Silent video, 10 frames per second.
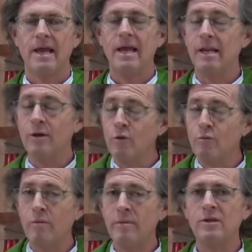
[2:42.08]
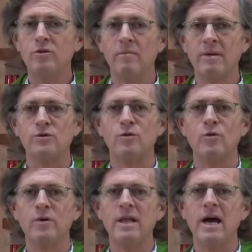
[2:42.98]
En ningún momento hay más
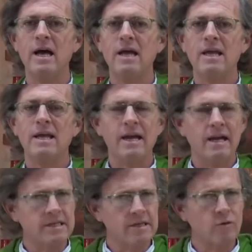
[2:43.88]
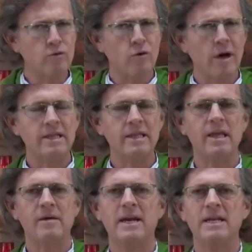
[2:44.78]
oscuridad que en el segundo antes
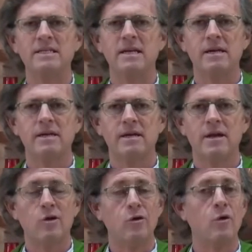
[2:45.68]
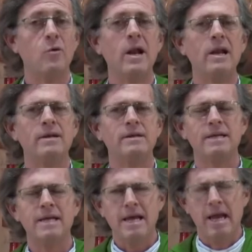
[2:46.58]
de amanecer. Con lo cual,
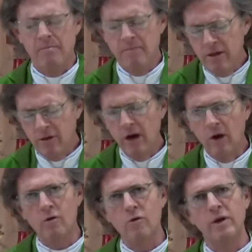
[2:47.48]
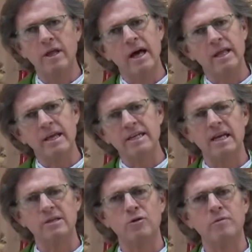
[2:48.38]
en medio de la oscuridad de
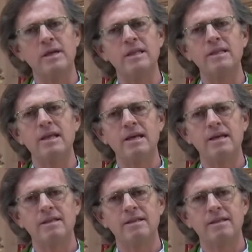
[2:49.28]
esa tormenta,